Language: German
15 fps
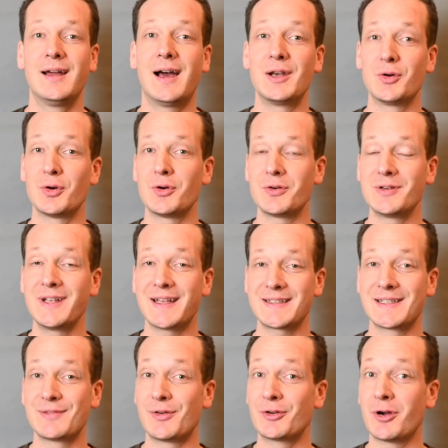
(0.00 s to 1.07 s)
Hallo und
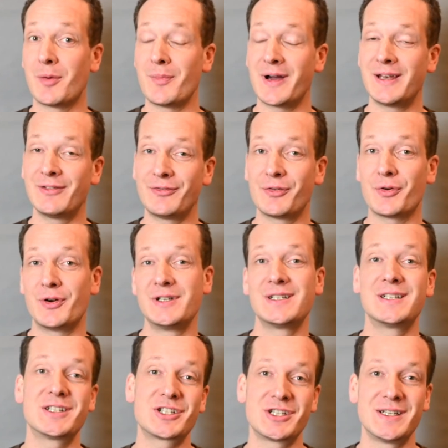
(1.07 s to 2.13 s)
herzlich willkommen alle Freunde
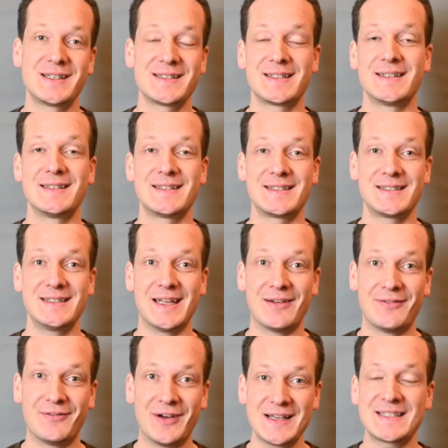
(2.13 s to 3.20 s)
des Schnitzens.
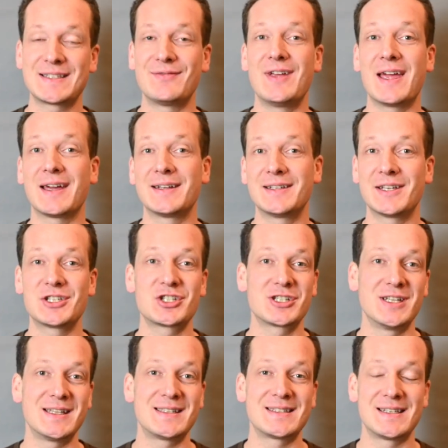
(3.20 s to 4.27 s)
Ja, was wäre das
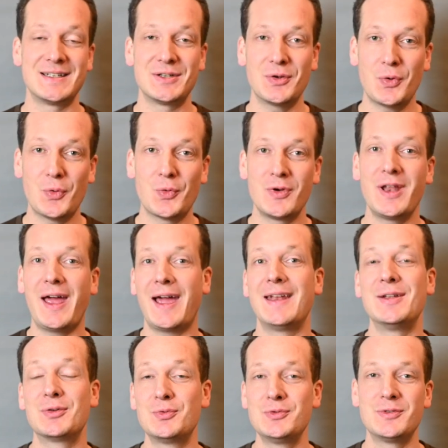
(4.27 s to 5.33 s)
Schnitzen ohne
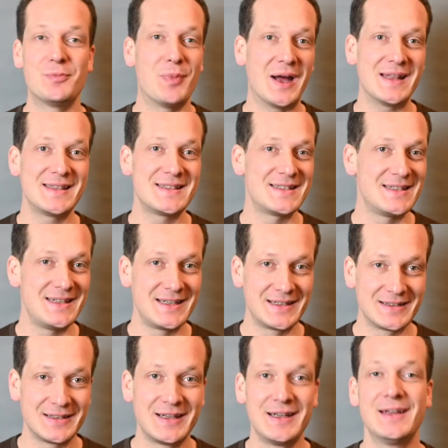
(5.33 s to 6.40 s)
eine gute
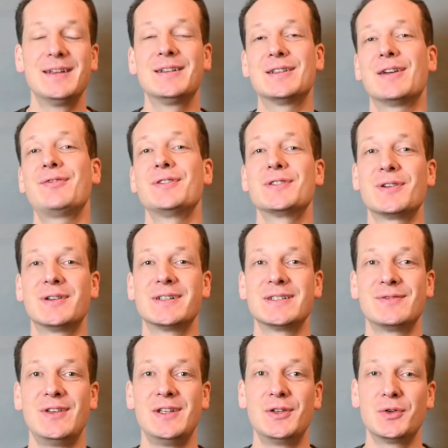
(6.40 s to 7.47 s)
Bandsäge? Dafür soll
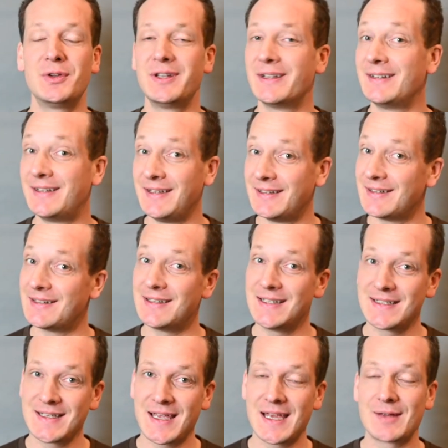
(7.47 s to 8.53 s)
das Video hier dienen.
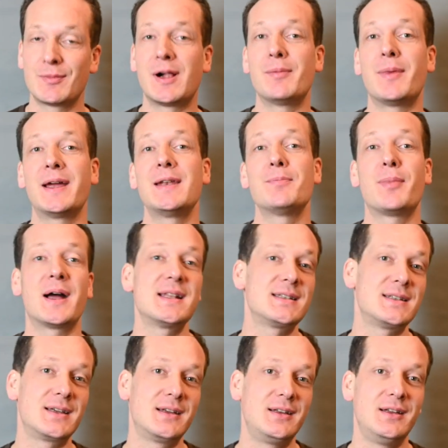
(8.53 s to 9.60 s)
Ich zeige mal meine
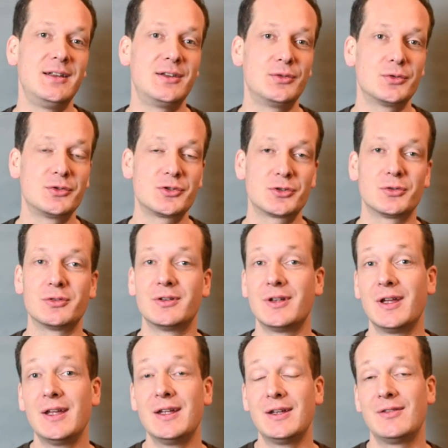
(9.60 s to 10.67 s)
Bandsäge, die ich nun schon
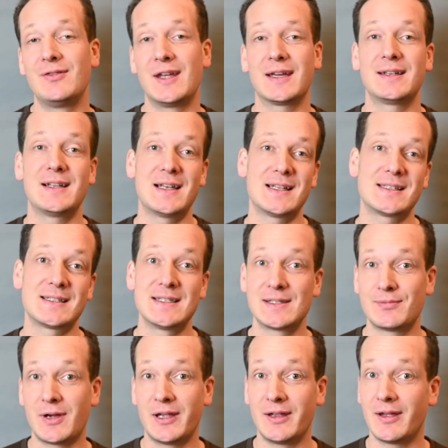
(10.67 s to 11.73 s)
während der letzten
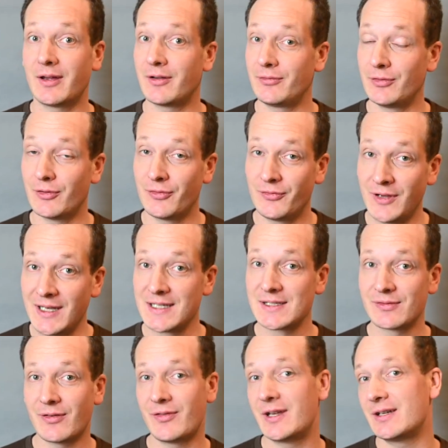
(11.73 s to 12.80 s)
zwei Jahre für vieles
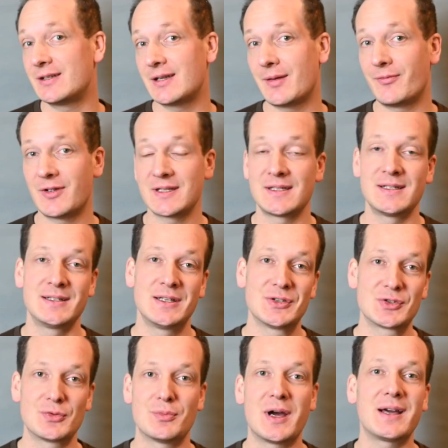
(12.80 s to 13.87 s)
verwendet habe. Was ich hier
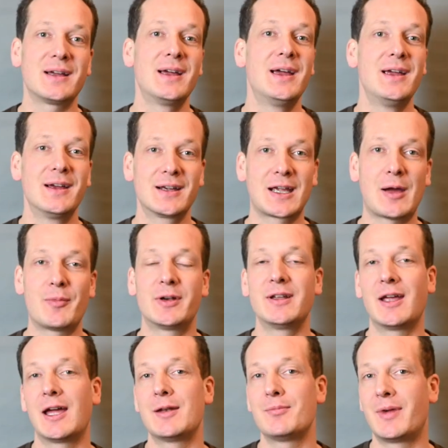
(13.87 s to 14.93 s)
so mache, kann man
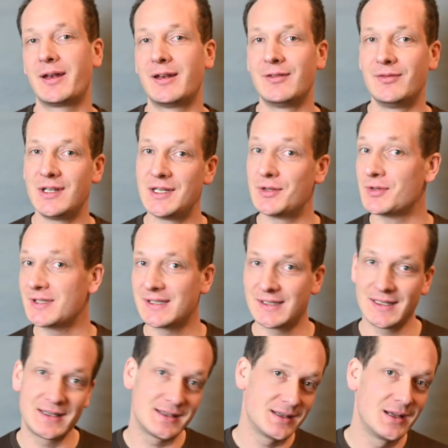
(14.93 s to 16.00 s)
ja in meinen Videos
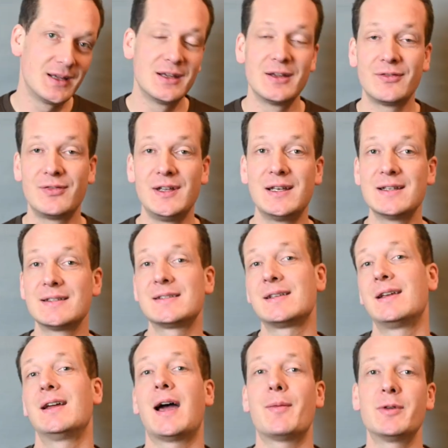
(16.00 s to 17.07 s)
sehen.
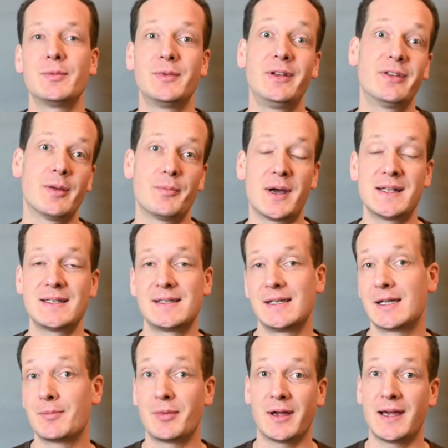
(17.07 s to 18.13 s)
Vieles habe ich mit dieser
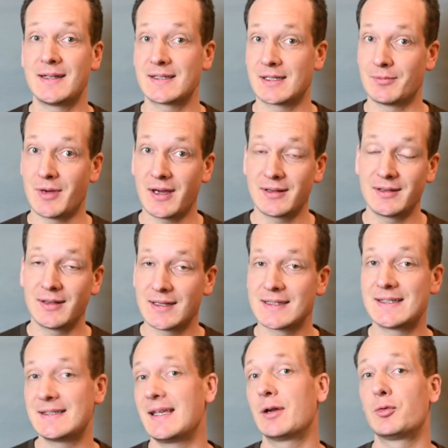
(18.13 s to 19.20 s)
Bandsäge bereits gemacht. Die
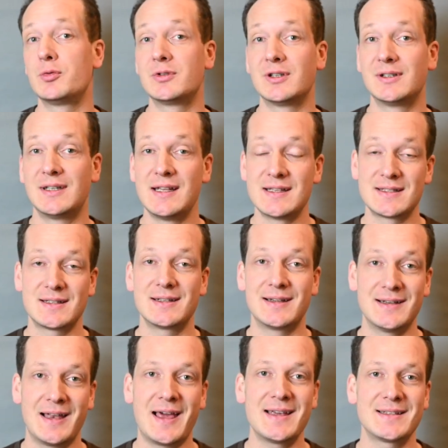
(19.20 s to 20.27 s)
hat sehr gute Dienste
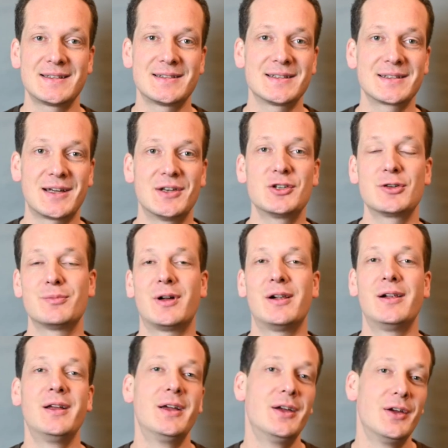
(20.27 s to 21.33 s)
geleistet. Das kann ich schon
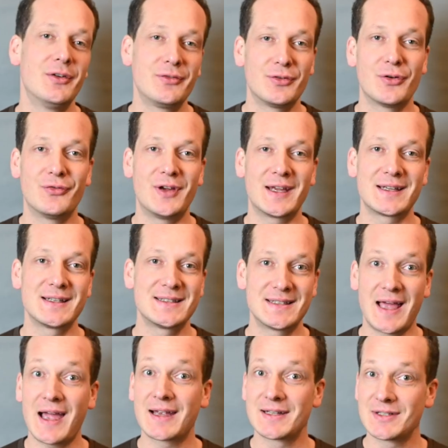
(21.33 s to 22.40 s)
mal vorweg
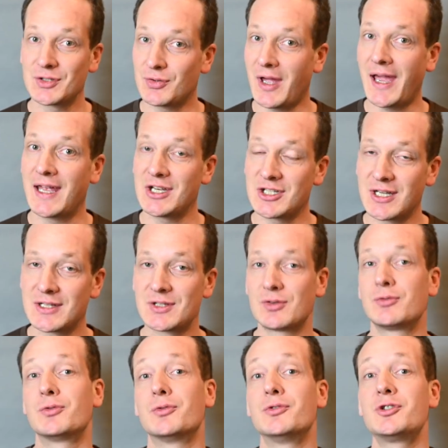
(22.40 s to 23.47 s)
sagen. Zur
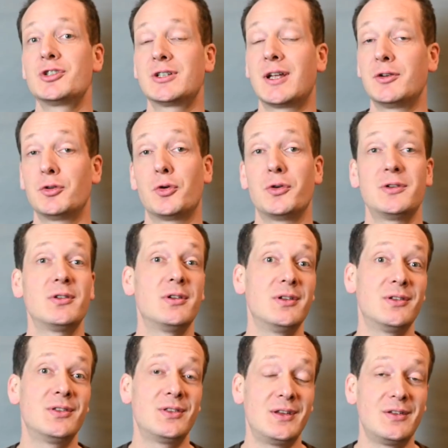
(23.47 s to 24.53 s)
Einschätzung und Stand heute
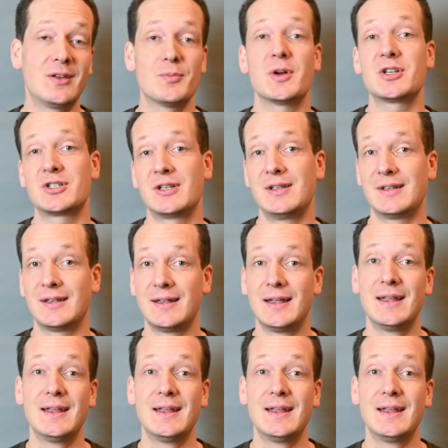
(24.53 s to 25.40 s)
ist diese Maschine